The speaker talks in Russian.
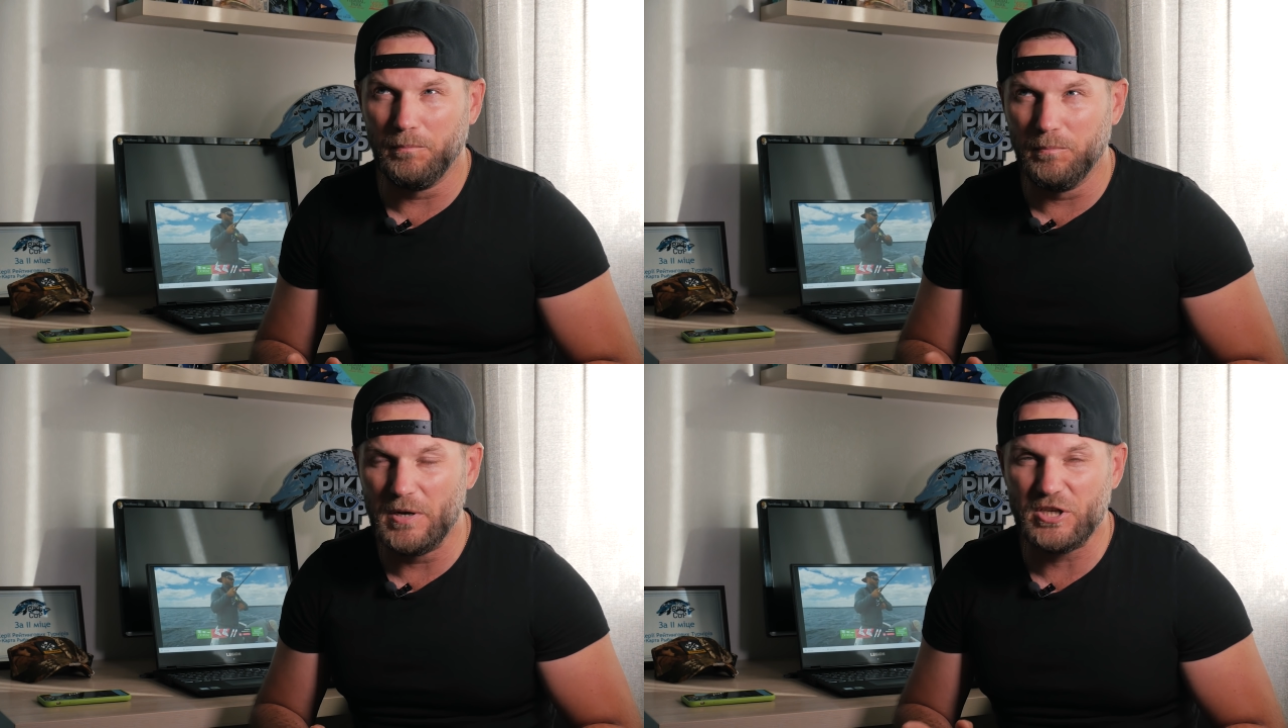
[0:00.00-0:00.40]

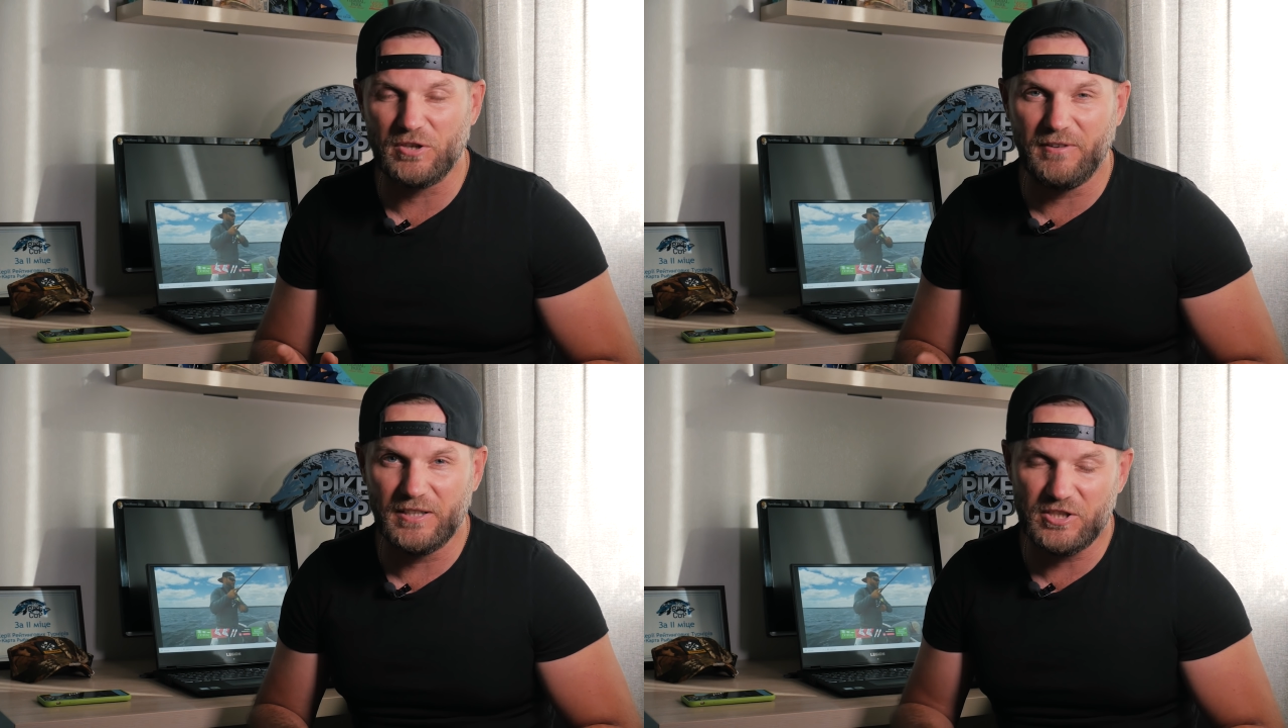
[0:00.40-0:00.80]

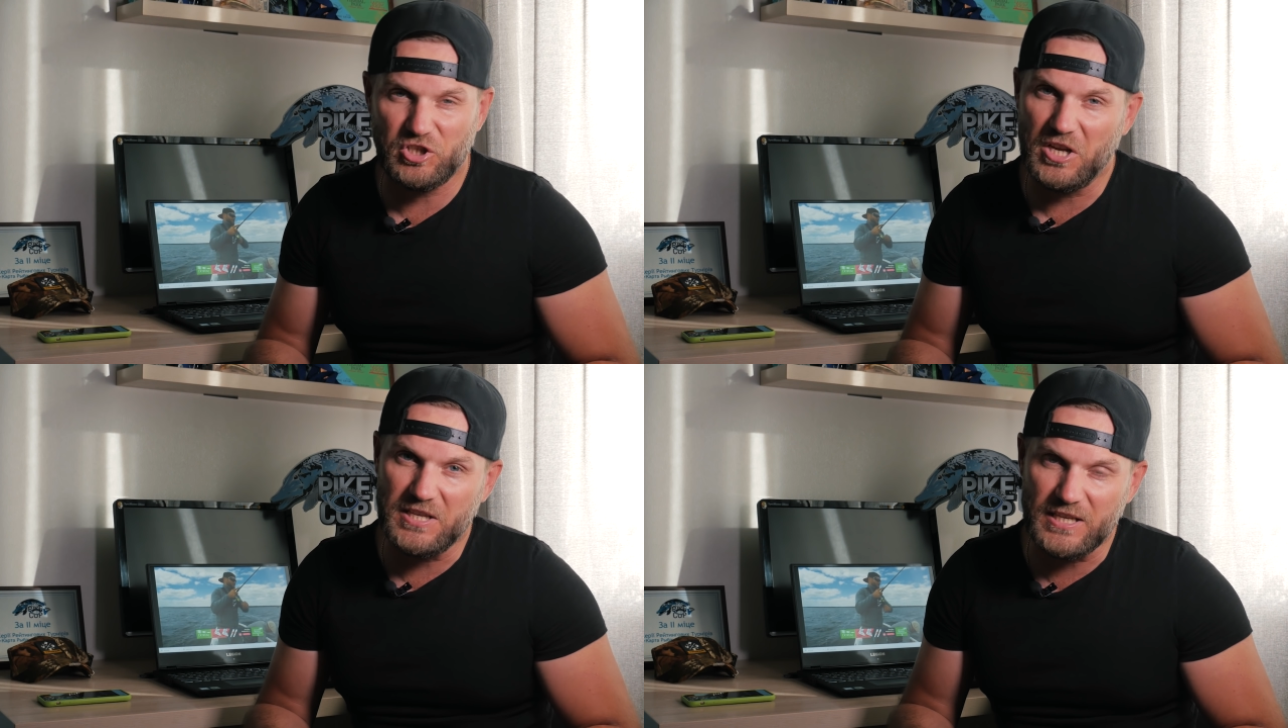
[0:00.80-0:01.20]
ближе
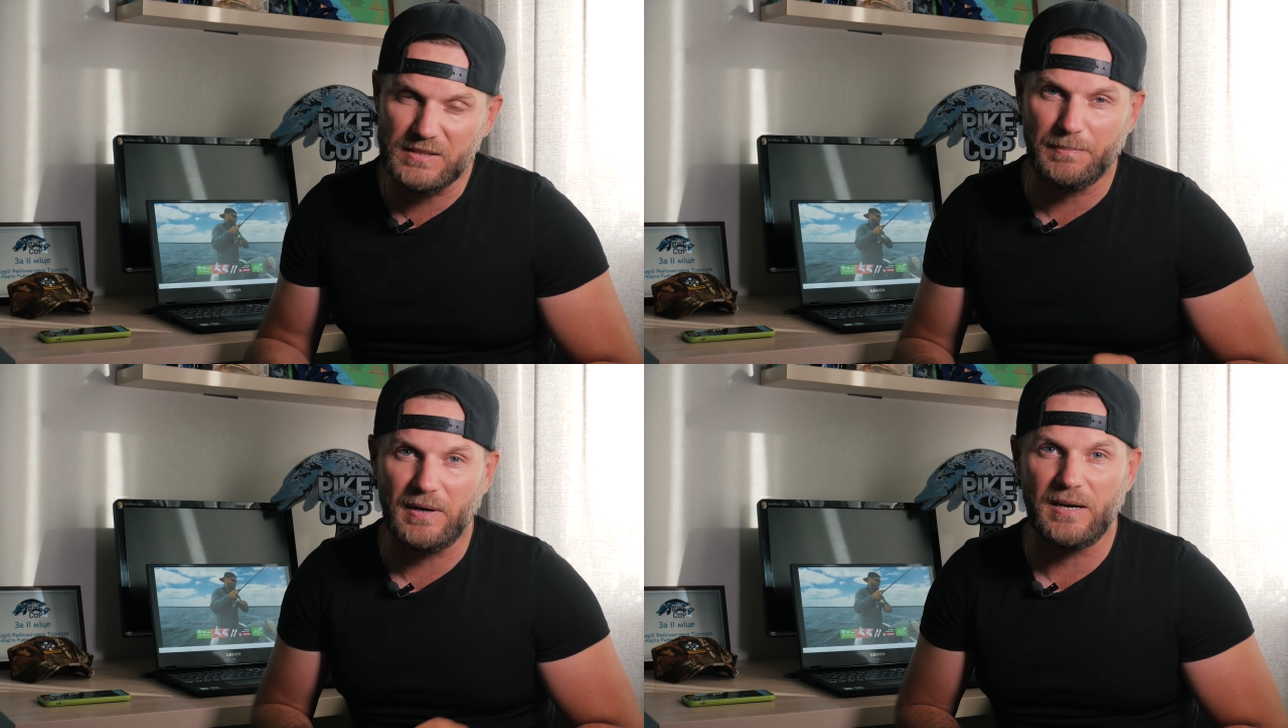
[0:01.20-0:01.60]
волочение
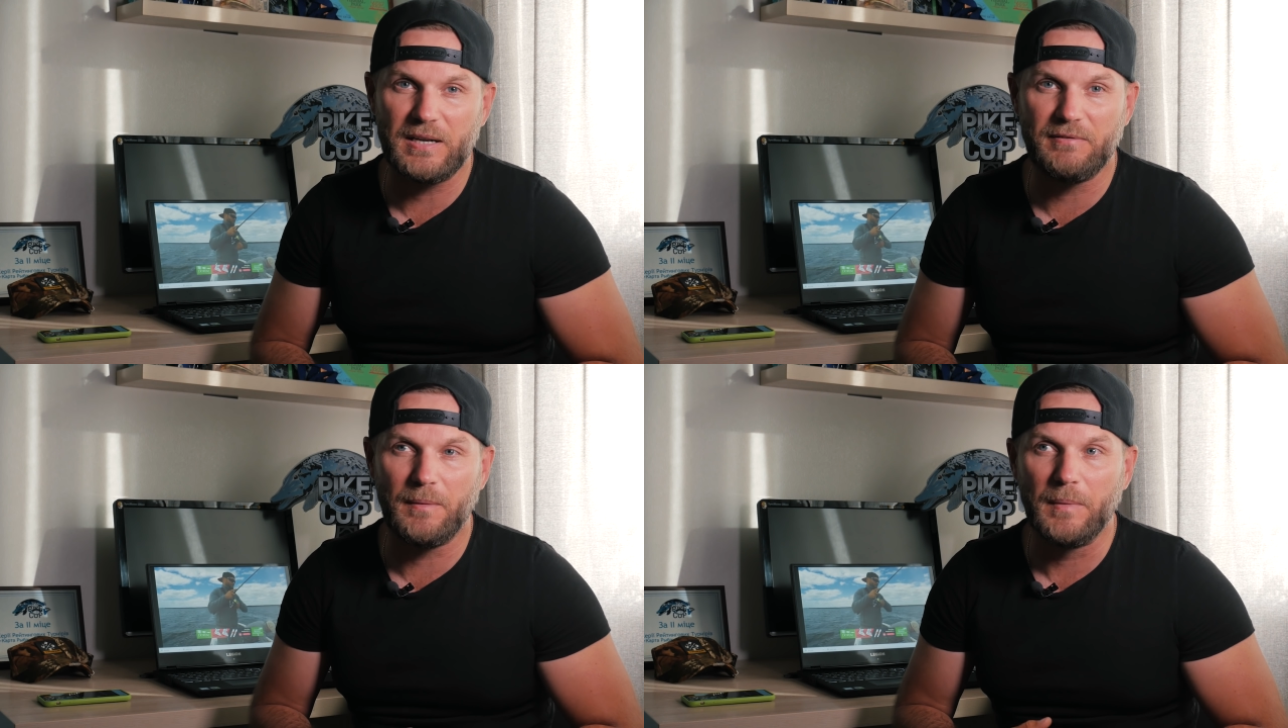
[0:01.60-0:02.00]
с
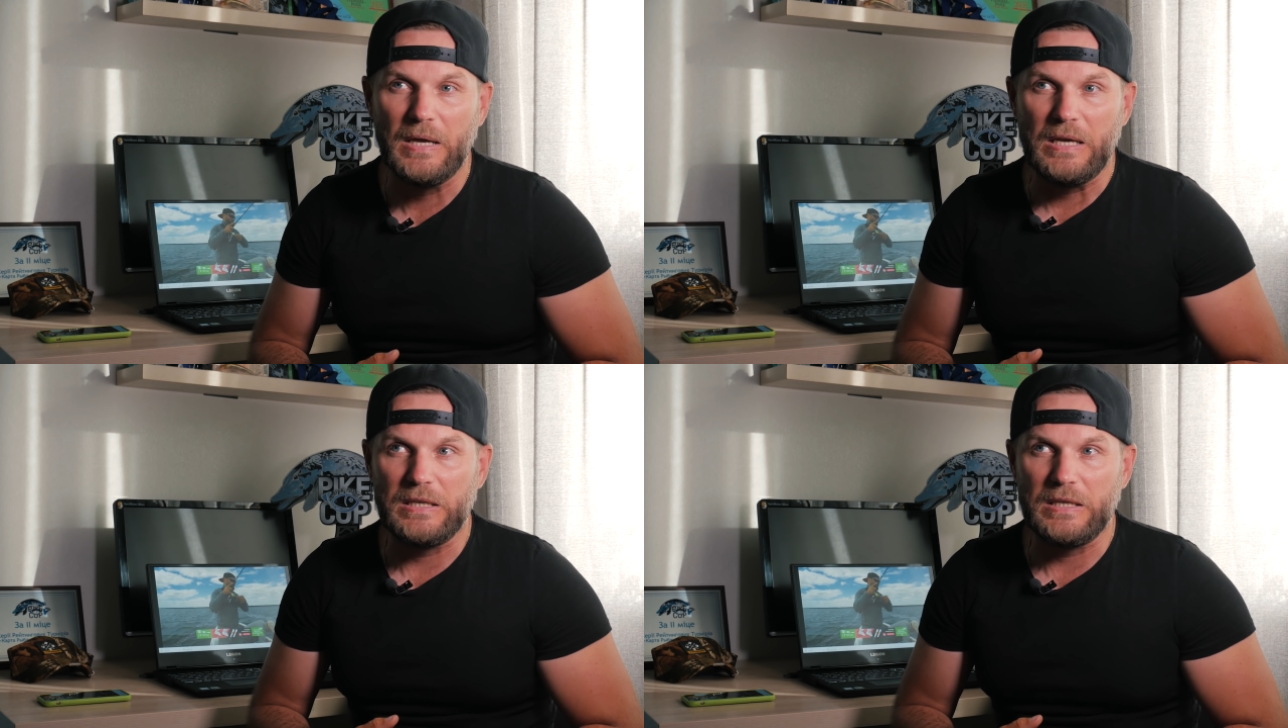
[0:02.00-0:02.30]
прорывом.